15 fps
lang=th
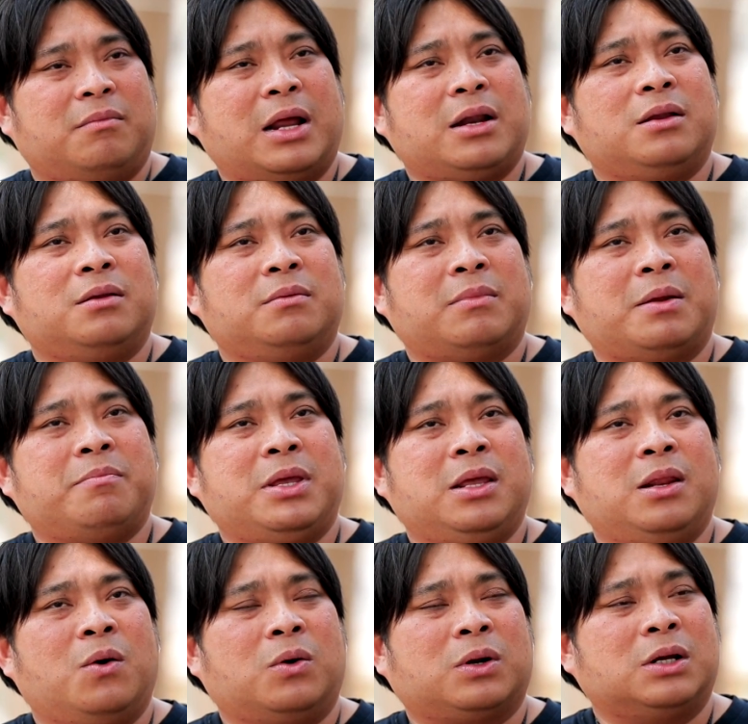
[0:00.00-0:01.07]
มันมัน
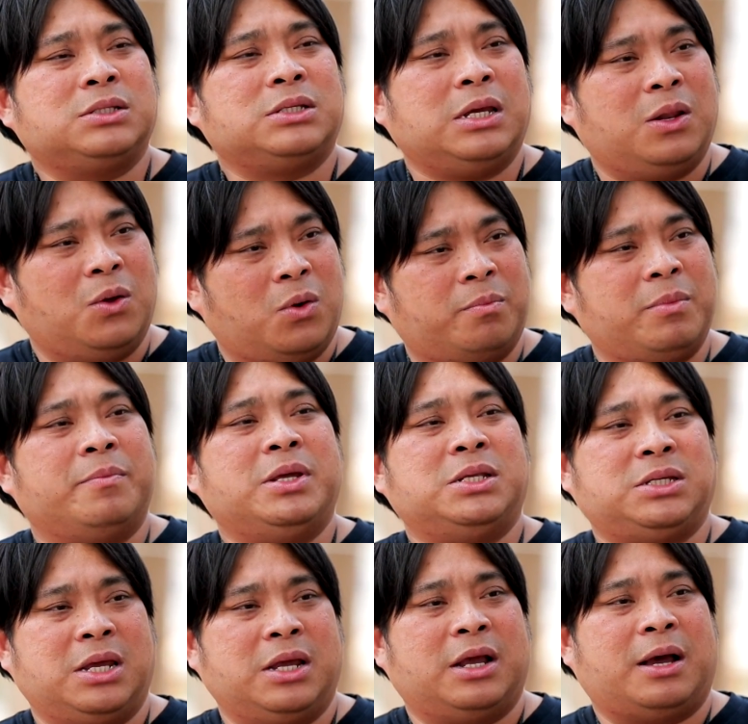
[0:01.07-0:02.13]
มีโลกทั้งสี่โลกมันมี
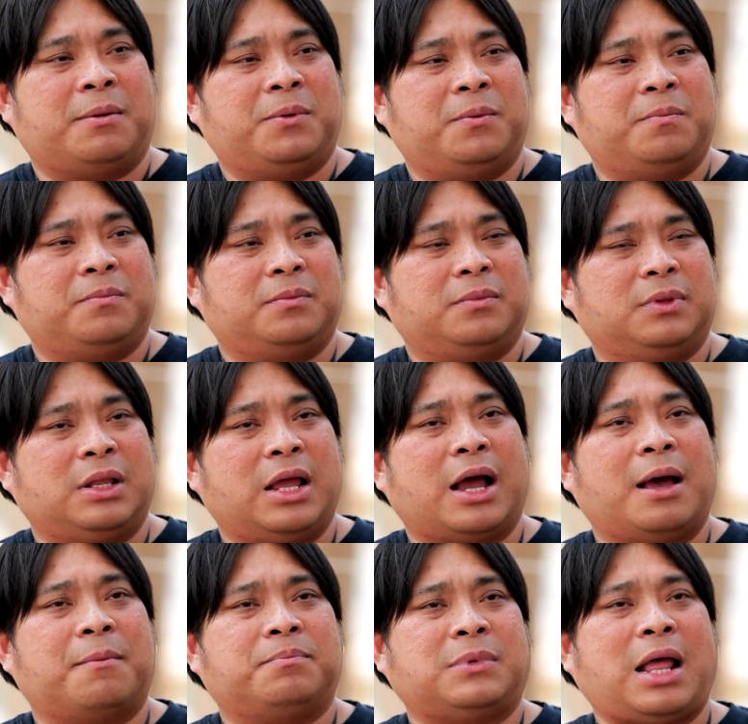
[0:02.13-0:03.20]
จริงครับผม
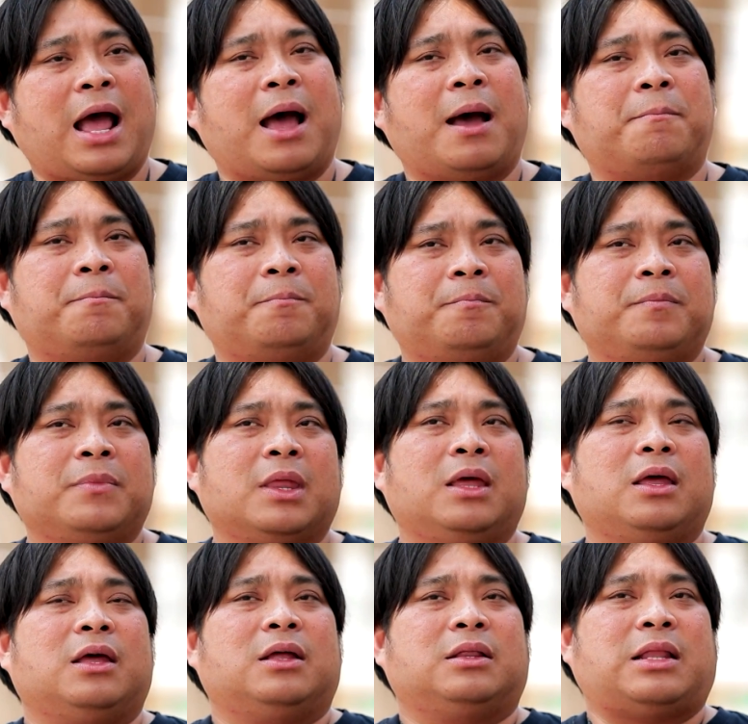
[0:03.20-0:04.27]
นะครับตาม
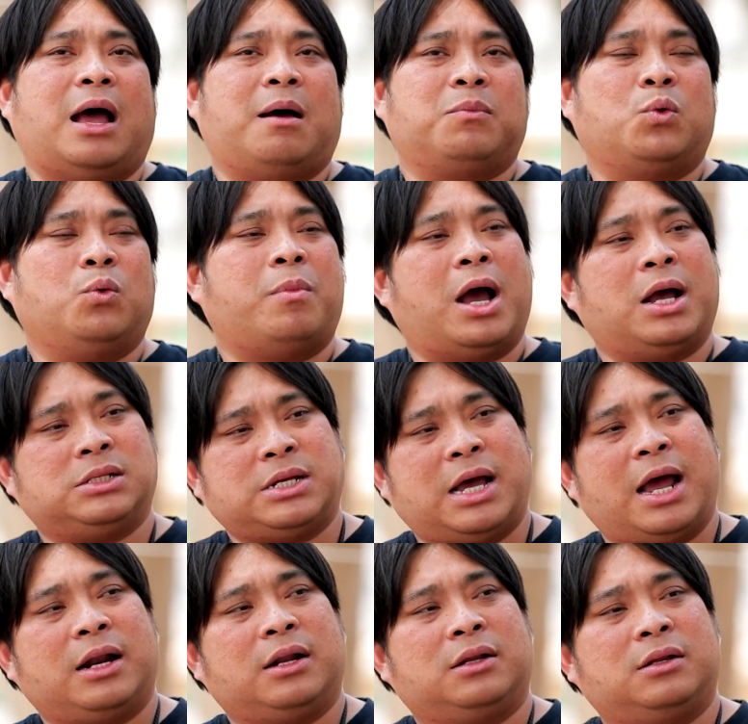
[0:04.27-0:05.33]
ตามครูบาอา
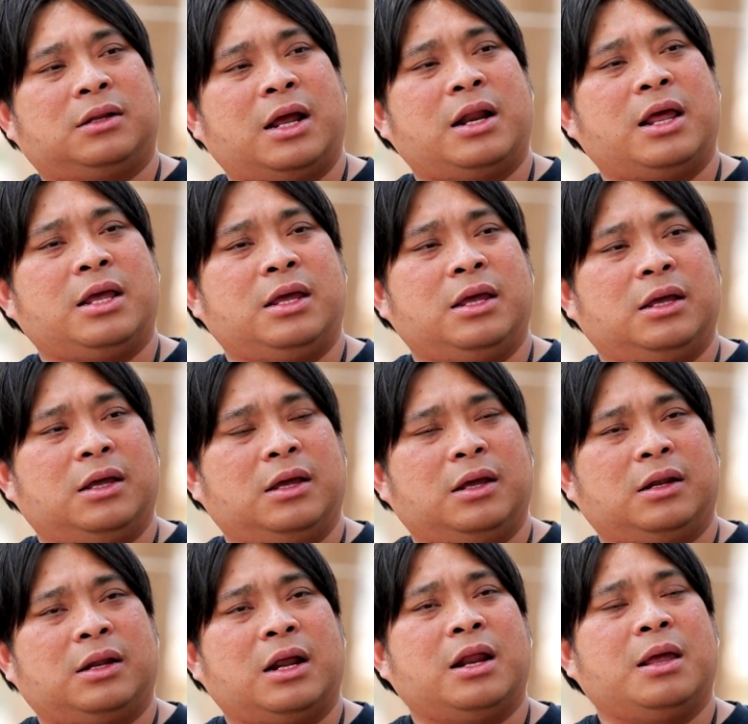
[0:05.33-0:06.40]
จารย์ท่านได้
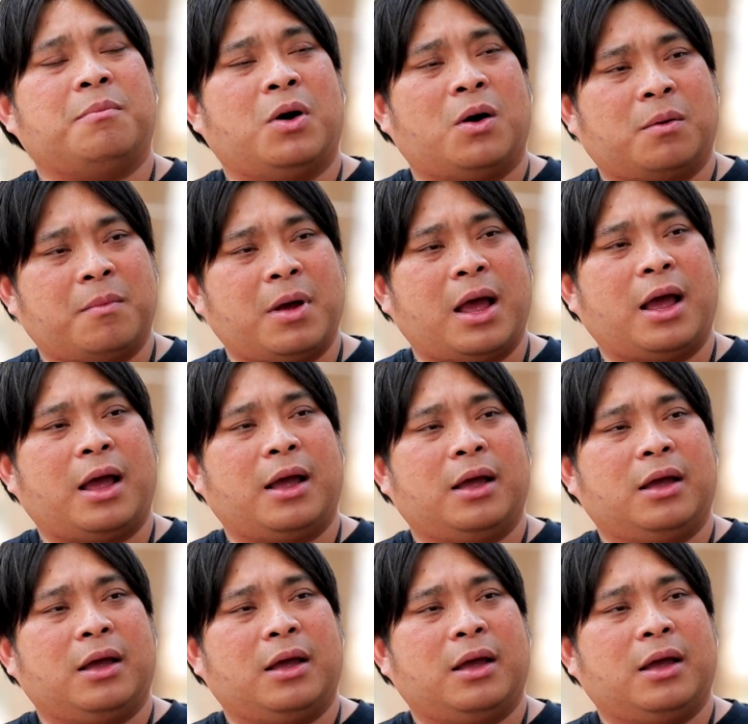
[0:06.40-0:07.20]
ท่านได้บอกมา